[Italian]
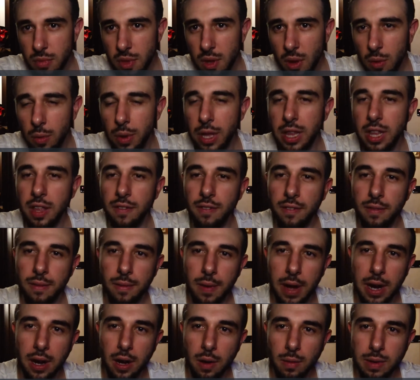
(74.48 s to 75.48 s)
Quindi
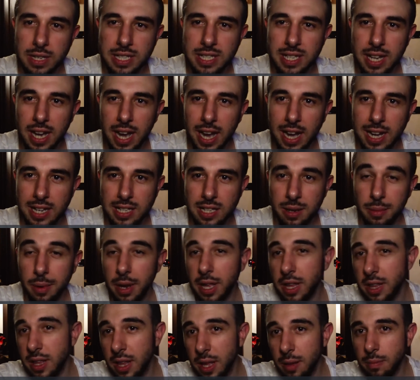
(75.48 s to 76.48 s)
vanno in questa casa,
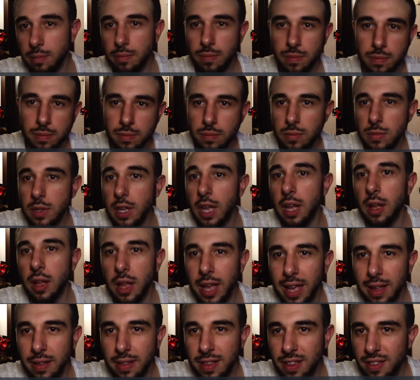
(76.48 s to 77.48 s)
prende,
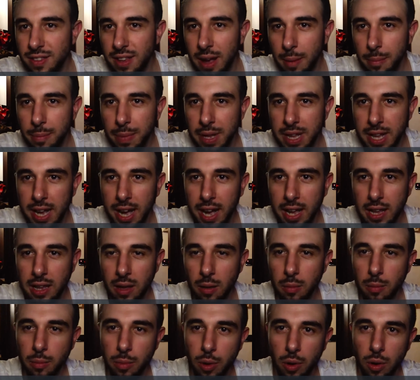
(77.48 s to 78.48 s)
che è disabitata,
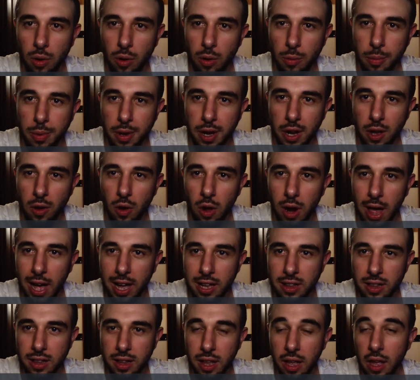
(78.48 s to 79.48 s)
un po'
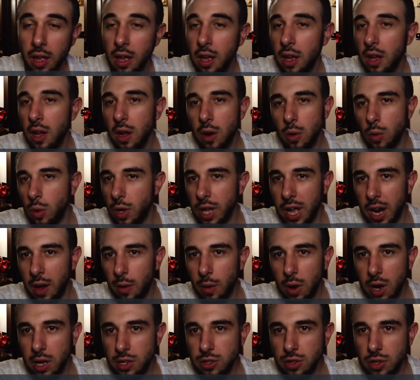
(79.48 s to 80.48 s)
pericolante. Lui la
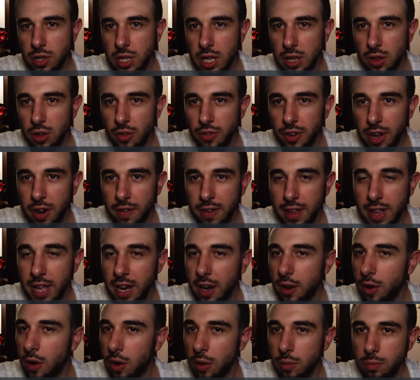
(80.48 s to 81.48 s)
voleva soltanto far vedere
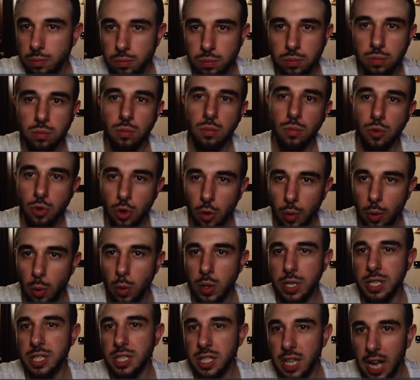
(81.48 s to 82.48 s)
no, dove
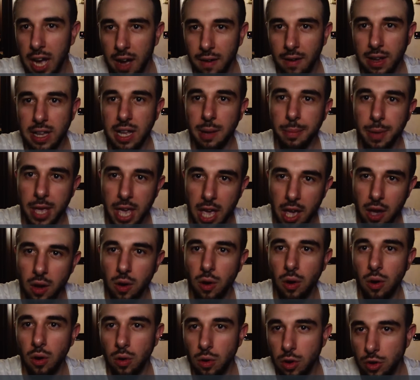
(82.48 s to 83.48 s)
lui stava da
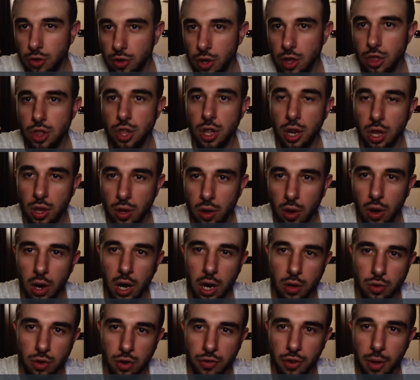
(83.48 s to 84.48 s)
piccolo, con i suoi genitori,
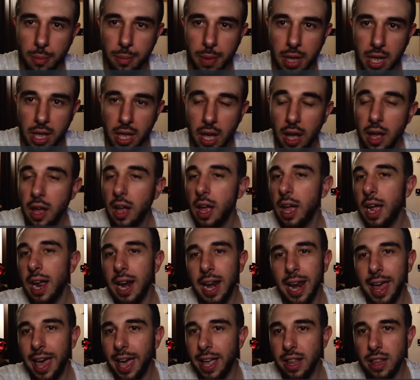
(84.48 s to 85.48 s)
la sua famiglia.
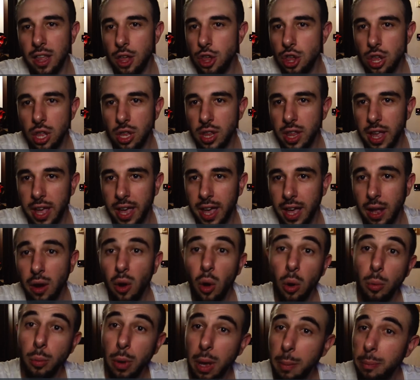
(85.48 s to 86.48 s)
Lei decide,
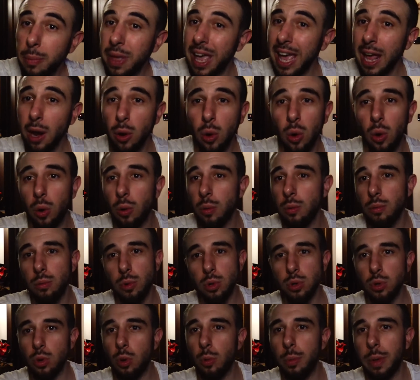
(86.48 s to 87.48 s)
no, beh, pelo,
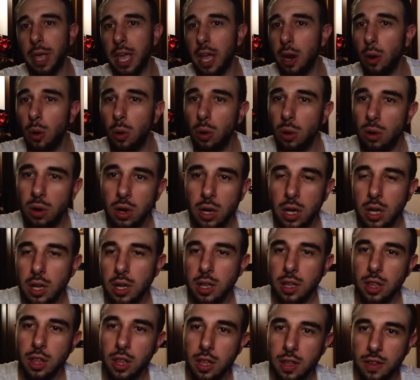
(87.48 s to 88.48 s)
molto pelo,
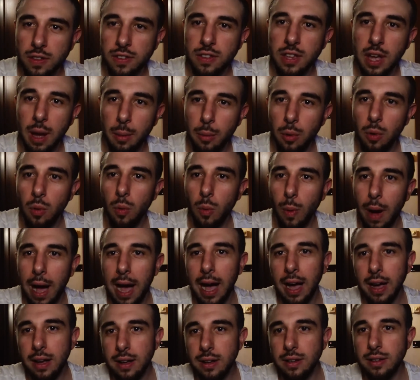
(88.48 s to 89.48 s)
e stiamo
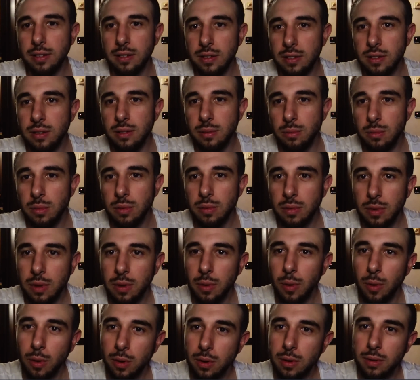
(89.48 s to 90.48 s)
qua
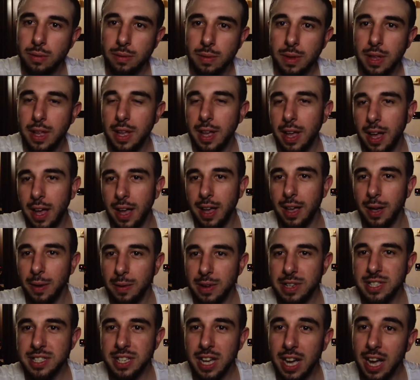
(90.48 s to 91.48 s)
mm, in
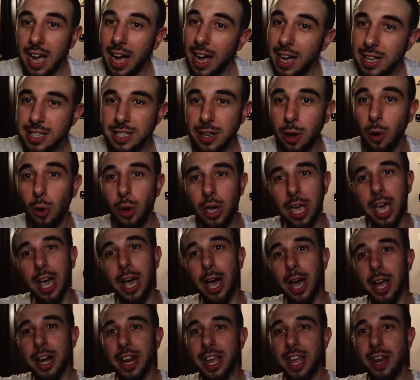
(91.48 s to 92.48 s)
questa casa, oh che
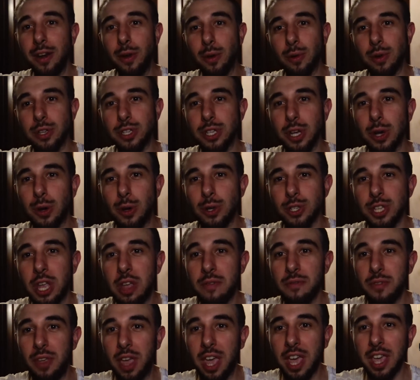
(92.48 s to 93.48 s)
carino questa cosa
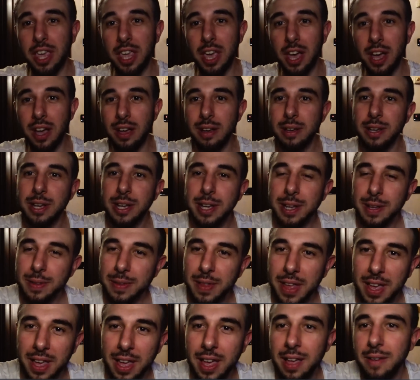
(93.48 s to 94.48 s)
vecchia
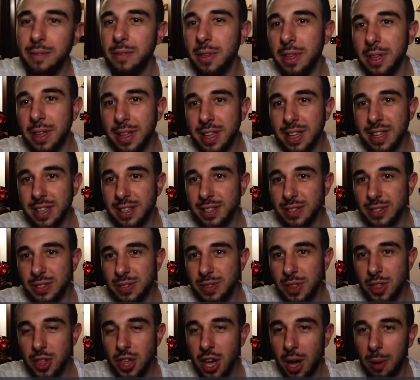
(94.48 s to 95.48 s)
e, e,
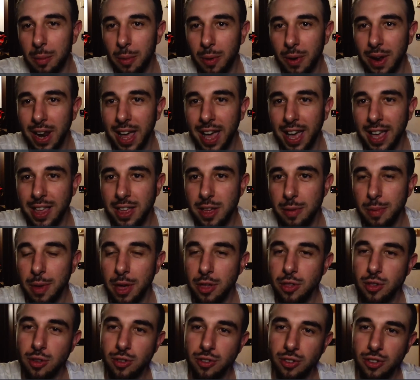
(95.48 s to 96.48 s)
diciamo a lei gli
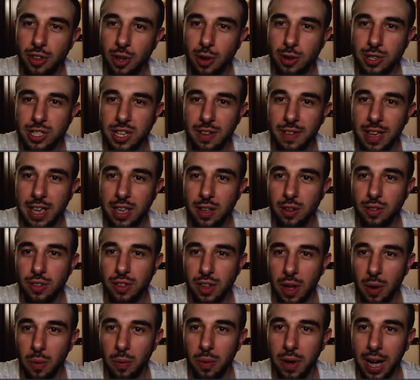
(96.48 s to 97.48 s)
piacciono queste cose perché non
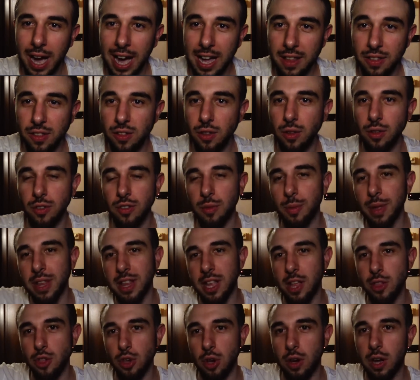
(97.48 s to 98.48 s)
sa un cazzo, si
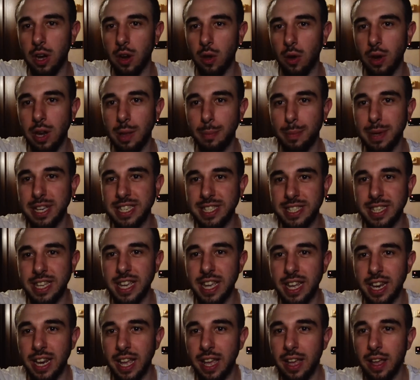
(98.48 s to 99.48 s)
mette a giocare con i
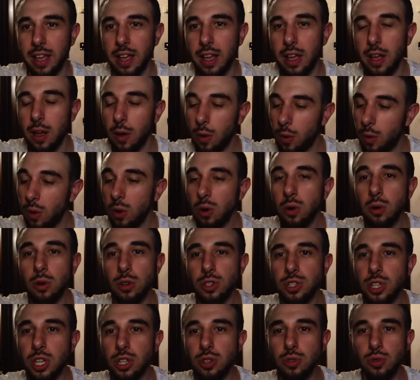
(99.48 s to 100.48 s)
pesini. Oh,
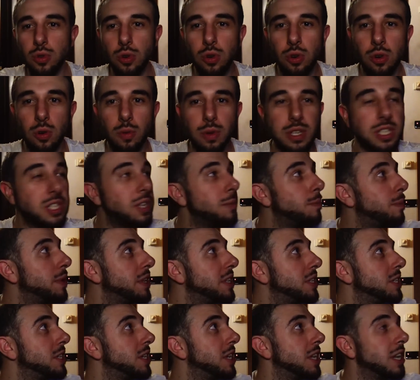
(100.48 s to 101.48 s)
cosa sono questi
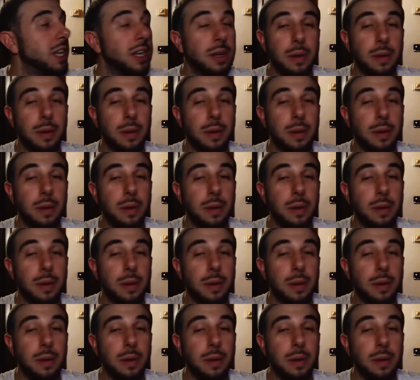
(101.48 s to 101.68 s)
pezzini?